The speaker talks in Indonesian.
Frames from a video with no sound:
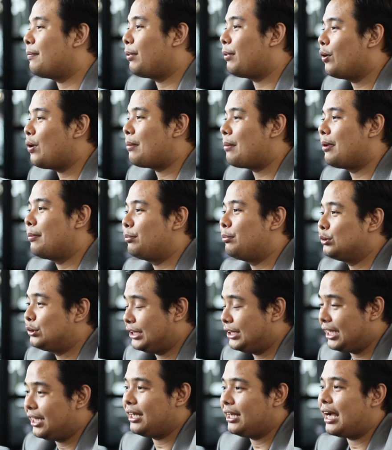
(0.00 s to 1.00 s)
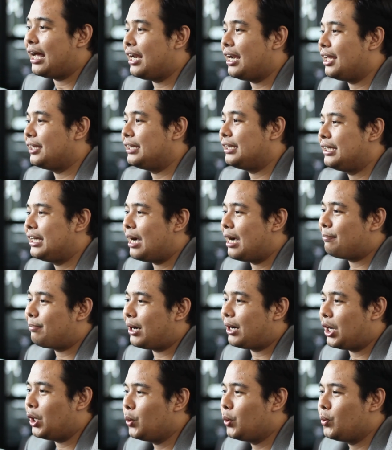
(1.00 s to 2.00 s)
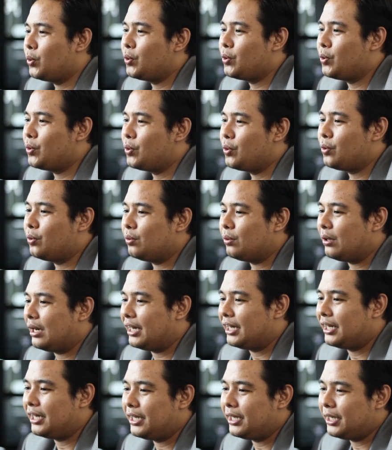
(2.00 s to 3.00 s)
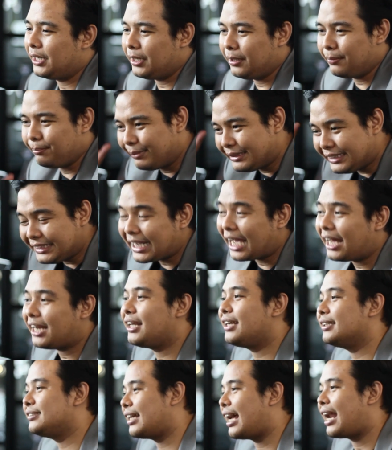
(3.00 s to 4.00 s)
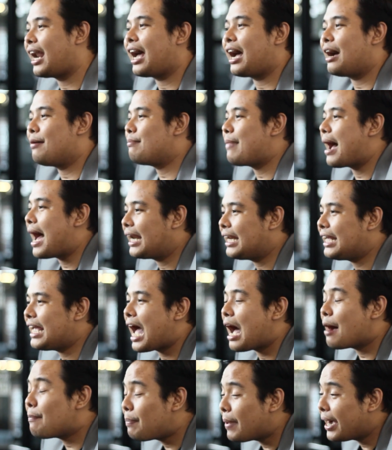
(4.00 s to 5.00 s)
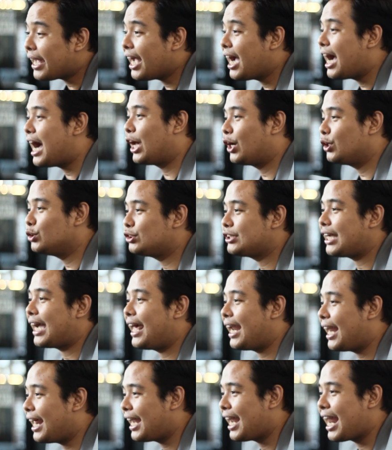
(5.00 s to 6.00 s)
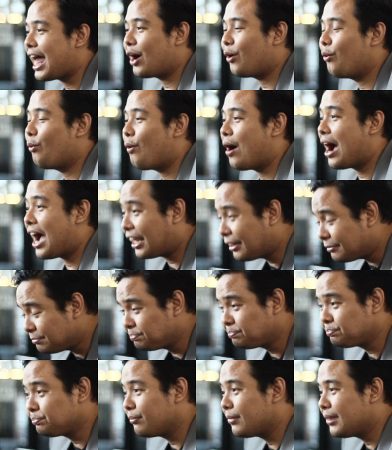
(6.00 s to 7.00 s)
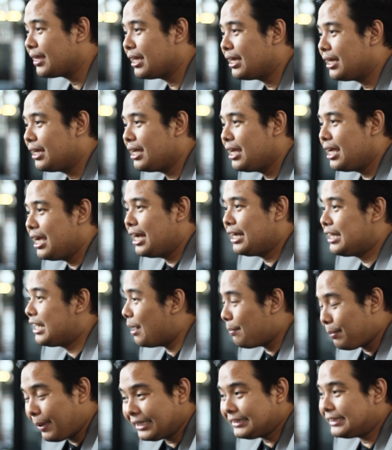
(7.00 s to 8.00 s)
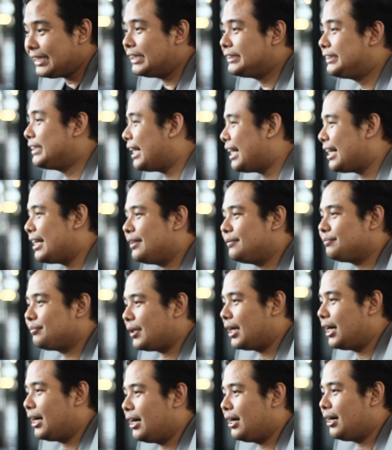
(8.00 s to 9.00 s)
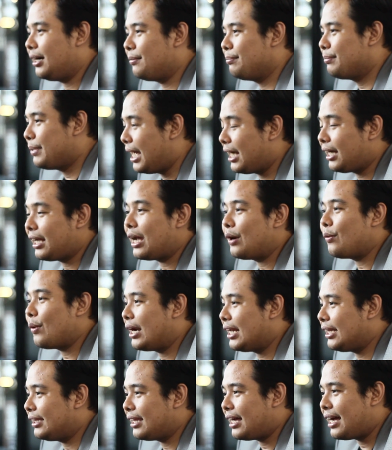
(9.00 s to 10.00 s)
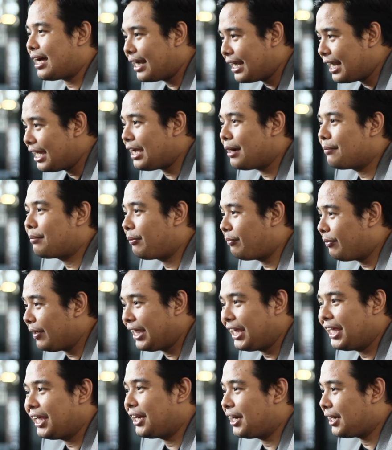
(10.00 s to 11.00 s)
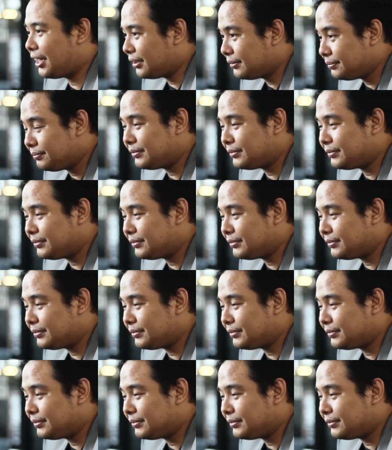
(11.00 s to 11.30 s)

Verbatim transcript: tidak perlu ambil pusing, kalian tidak perlu uh, mencari kesana kemari apa yang harus kalian lakukan diamkan saja uh, biarkan wanita Anda yang berpikir